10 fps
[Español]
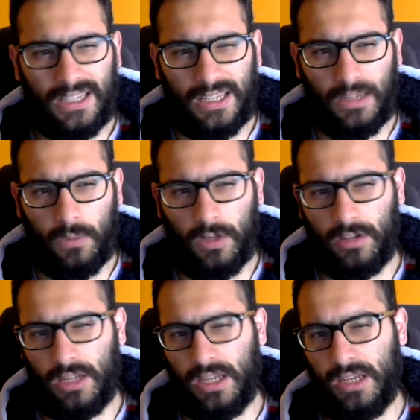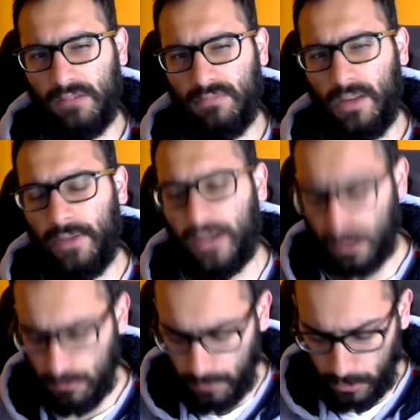que bueno, que la verdad que
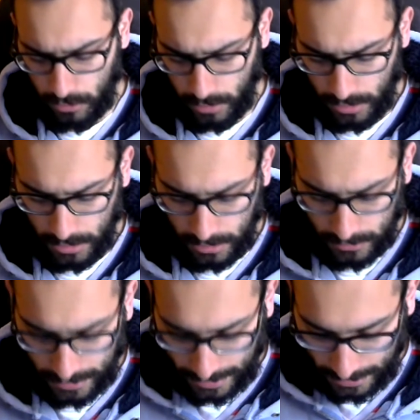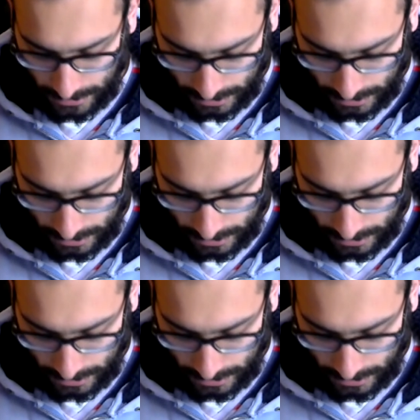un poquito de, calidad al